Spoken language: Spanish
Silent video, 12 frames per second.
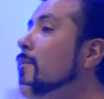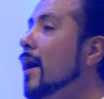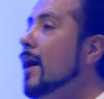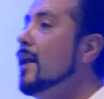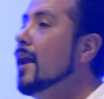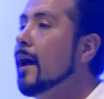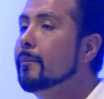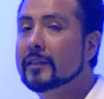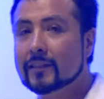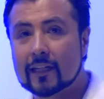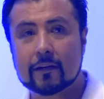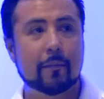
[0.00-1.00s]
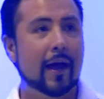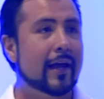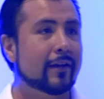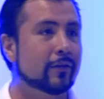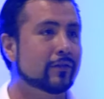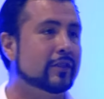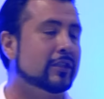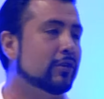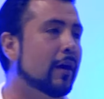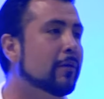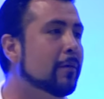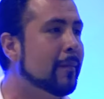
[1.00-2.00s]
mal a mis hermanos, si
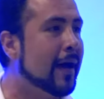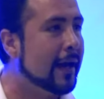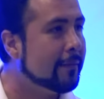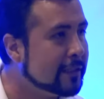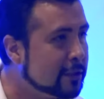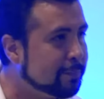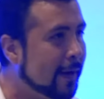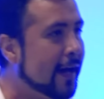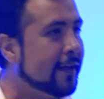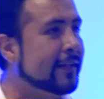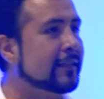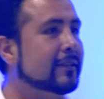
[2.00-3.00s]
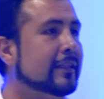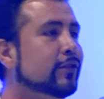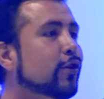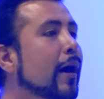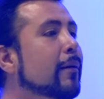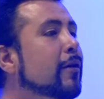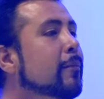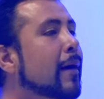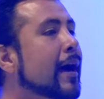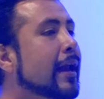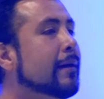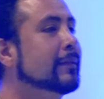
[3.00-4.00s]
yo hablo mal a mis padres, si yo hablo
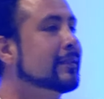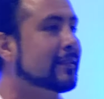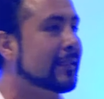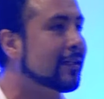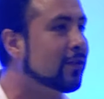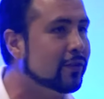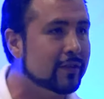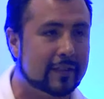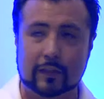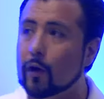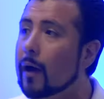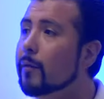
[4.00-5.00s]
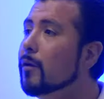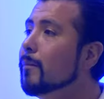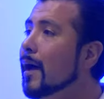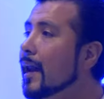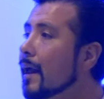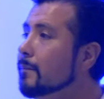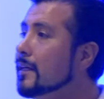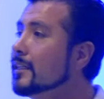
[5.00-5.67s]
mal a mis hijos, si yo hablo mal a mi